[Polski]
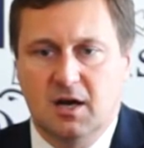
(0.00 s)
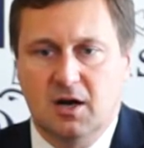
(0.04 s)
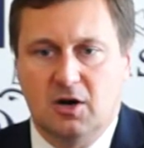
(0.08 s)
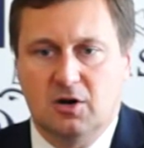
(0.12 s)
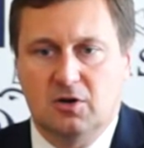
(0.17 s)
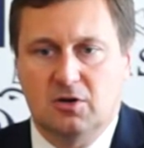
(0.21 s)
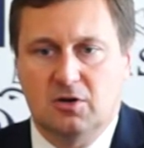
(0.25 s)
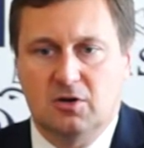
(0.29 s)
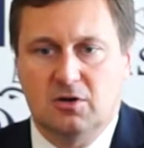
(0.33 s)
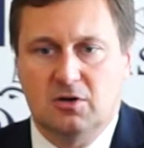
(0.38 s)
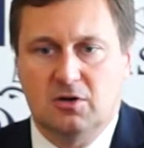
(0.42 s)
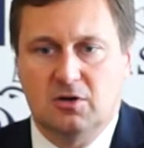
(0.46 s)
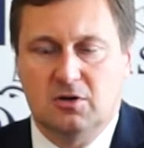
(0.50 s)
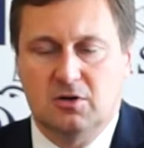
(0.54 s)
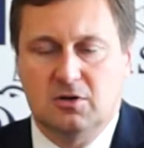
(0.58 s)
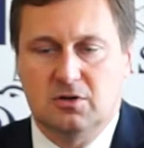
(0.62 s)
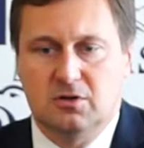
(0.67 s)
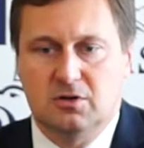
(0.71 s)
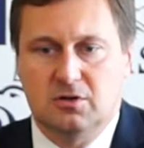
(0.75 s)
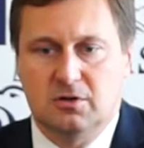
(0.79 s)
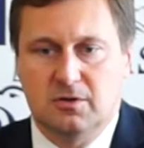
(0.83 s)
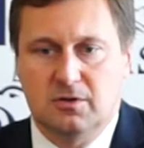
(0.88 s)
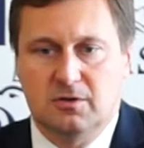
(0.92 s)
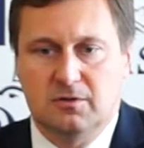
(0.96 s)
o,
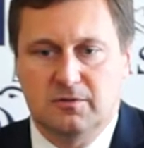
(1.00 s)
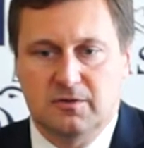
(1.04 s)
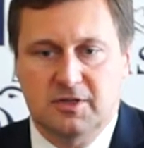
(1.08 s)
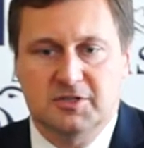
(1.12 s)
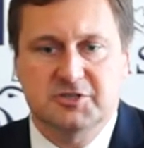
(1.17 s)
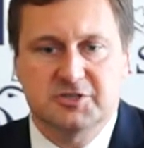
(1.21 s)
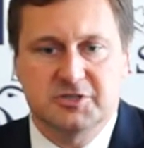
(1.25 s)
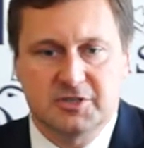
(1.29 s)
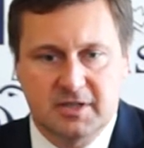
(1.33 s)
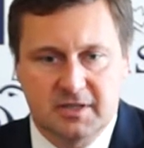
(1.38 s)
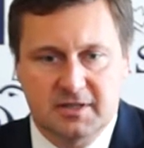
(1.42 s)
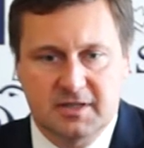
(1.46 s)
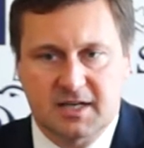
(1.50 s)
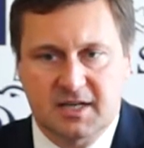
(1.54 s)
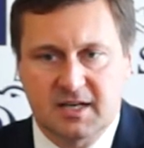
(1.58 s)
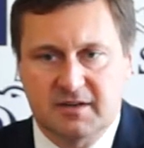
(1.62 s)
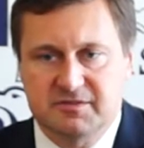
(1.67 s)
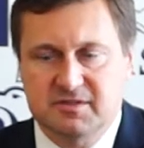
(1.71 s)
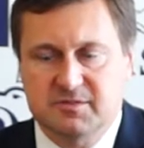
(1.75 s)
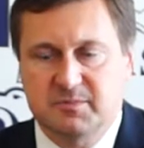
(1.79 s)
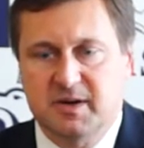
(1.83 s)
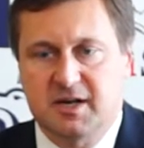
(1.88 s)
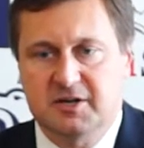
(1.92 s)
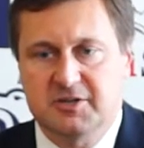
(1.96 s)
o, o, właśnie takie
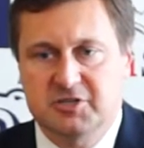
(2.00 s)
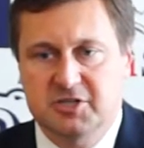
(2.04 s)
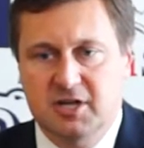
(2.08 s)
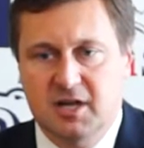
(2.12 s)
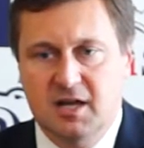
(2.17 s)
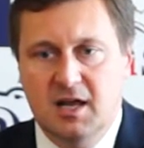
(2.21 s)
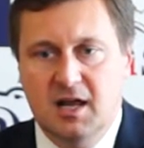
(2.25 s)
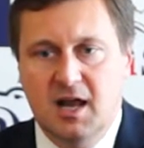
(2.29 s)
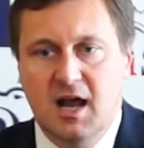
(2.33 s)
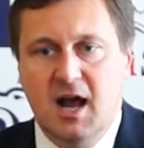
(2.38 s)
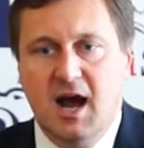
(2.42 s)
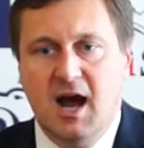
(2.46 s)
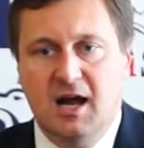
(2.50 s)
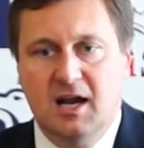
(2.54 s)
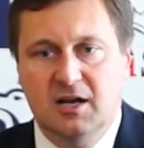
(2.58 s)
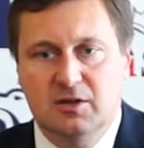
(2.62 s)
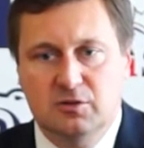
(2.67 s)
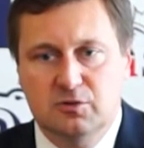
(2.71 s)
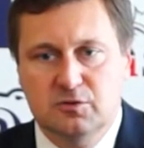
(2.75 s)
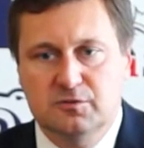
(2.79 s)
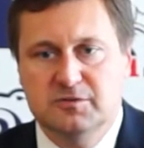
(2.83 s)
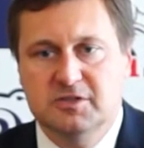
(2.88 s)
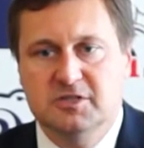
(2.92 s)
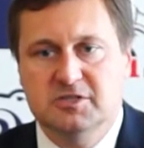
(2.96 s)
wsparcie, ale
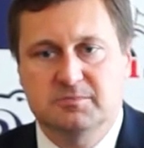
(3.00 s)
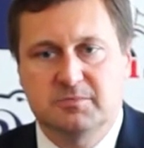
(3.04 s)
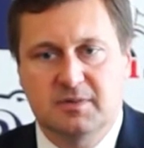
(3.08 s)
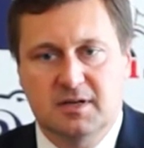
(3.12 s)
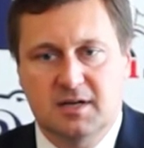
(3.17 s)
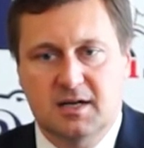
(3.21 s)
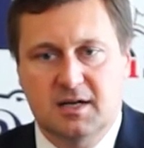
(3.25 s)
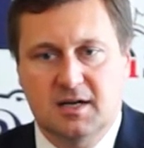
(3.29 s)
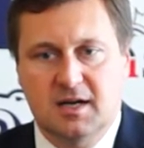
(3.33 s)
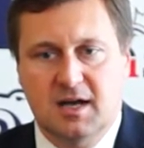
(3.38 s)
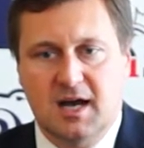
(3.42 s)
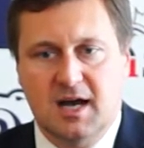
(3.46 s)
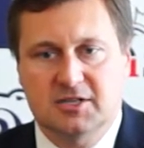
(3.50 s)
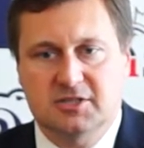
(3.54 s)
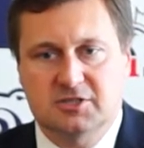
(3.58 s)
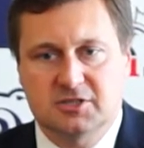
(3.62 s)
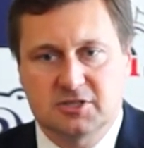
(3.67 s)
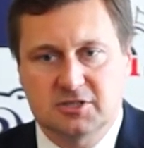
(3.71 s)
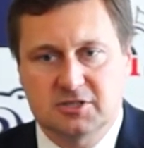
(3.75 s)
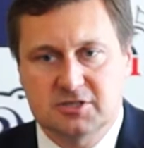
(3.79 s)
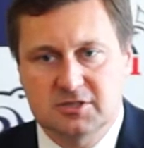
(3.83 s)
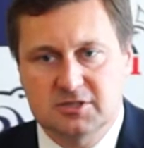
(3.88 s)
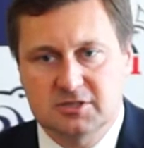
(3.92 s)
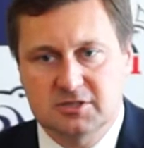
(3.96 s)
również ma
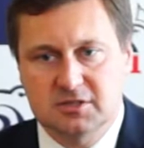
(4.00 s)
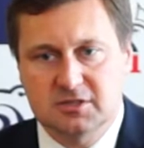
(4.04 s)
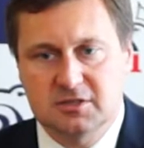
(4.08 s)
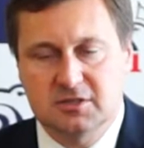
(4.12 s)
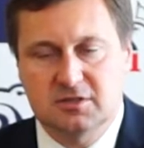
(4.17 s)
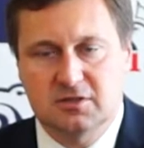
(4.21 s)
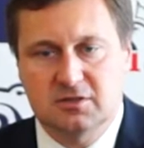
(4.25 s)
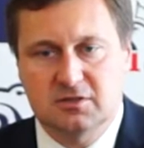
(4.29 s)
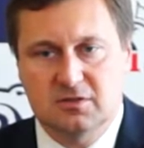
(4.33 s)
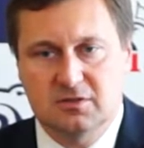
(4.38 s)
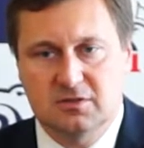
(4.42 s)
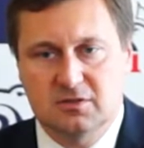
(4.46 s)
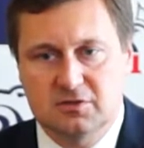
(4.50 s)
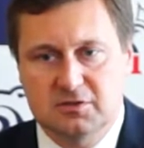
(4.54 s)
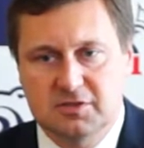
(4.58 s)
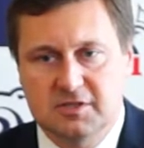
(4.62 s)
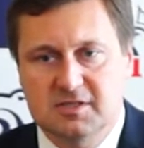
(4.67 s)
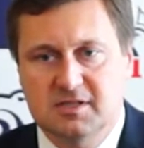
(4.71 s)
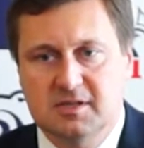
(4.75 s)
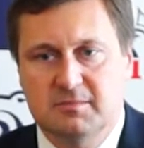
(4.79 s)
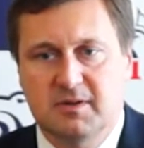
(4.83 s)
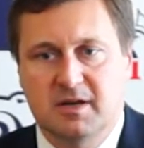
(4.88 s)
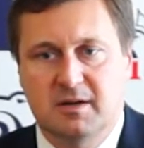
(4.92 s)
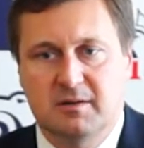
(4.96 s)
aż,
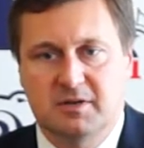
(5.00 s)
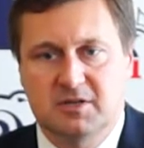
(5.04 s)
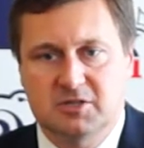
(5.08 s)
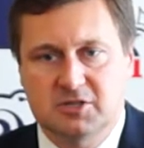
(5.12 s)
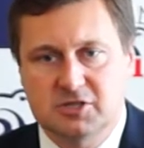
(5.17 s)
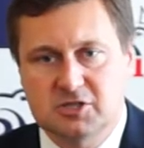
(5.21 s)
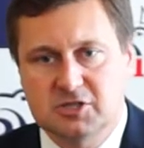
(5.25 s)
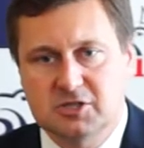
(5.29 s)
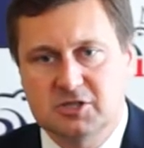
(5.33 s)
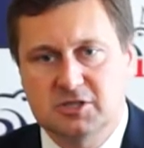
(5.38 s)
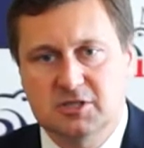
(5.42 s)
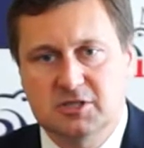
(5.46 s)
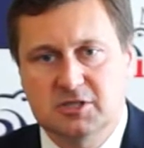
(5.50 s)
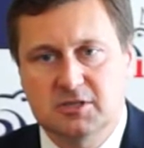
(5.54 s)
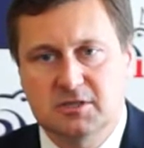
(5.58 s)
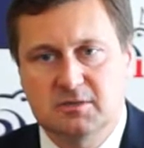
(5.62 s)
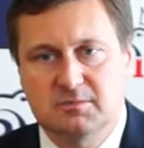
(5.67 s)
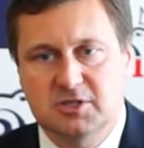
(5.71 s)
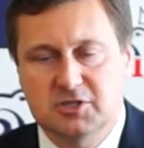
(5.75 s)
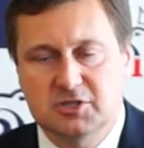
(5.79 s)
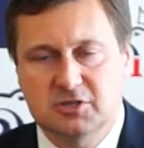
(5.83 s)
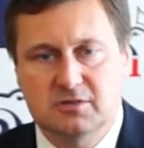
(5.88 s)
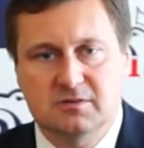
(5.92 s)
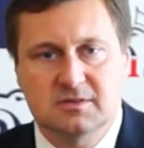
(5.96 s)
rodzice mają aż 3
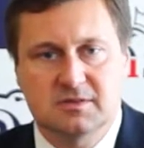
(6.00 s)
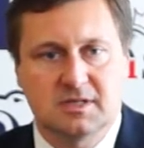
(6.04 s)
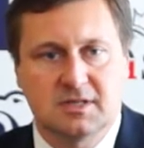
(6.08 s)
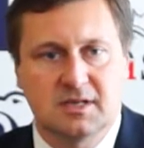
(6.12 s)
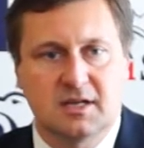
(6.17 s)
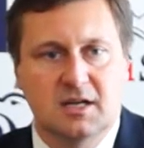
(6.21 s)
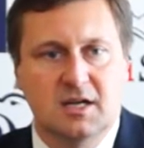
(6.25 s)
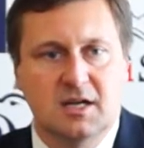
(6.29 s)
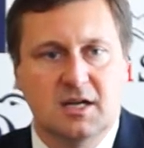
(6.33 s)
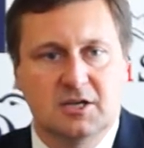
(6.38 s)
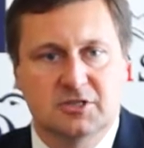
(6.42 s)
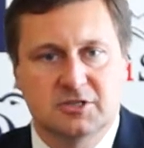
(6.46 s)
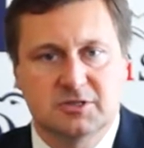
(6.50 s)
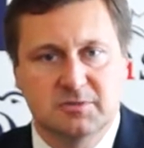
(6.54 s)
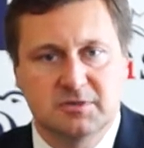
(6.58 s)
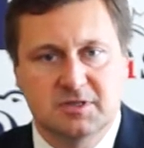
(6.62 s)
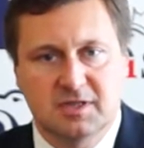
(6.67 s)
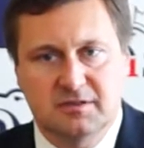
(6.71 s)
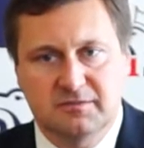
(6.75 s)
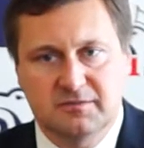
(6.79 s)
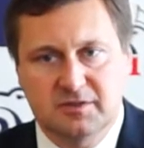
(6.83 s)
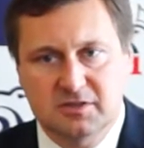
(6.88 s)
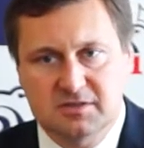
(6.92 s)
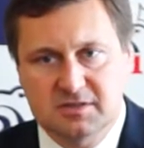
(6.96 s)
miesiące, żeby
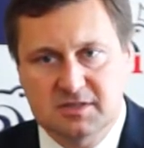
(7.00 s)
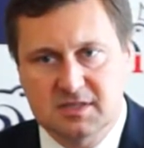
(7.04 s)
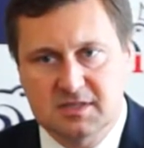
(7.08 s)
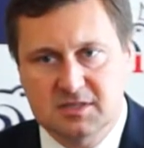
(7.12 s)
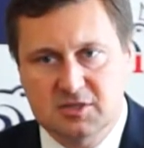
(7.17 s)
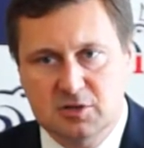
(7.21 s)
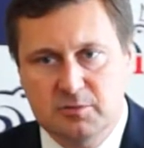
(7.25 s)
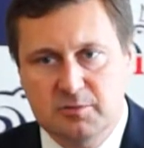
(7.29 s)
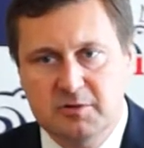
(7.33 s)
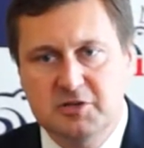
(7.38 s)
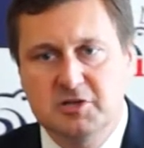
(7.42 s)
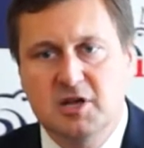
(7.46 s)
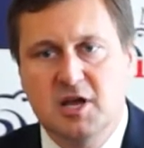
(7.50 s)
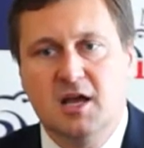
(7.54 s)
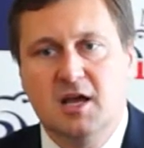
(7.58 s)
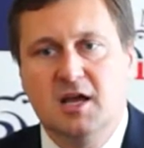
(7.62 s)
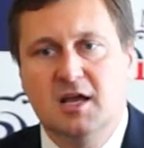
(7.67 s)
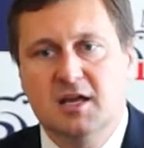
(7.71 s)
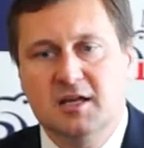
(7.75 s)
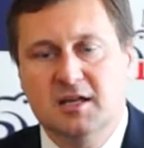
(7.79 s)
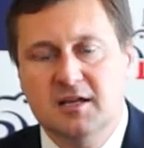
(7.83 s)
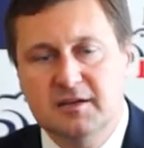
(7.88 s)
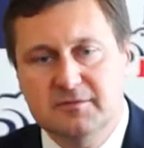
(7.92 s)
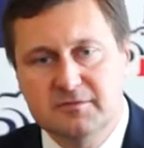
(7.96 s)
ten wniosek zrobić
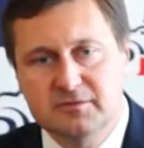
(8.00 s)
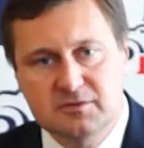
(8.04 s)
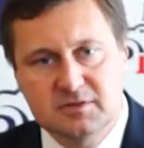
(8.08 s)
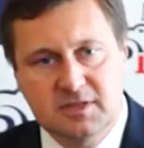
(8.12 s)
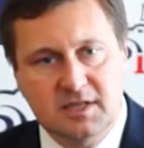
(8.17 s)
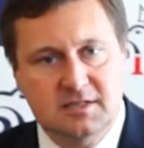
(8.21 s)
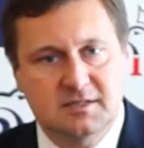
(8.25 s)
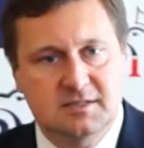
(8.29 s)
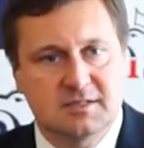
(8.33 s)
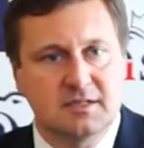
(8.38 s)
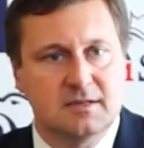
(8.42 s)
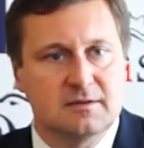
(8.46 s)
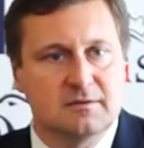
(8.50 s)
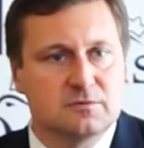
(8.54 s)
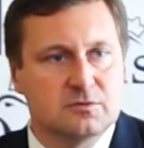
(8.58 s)
i refundacja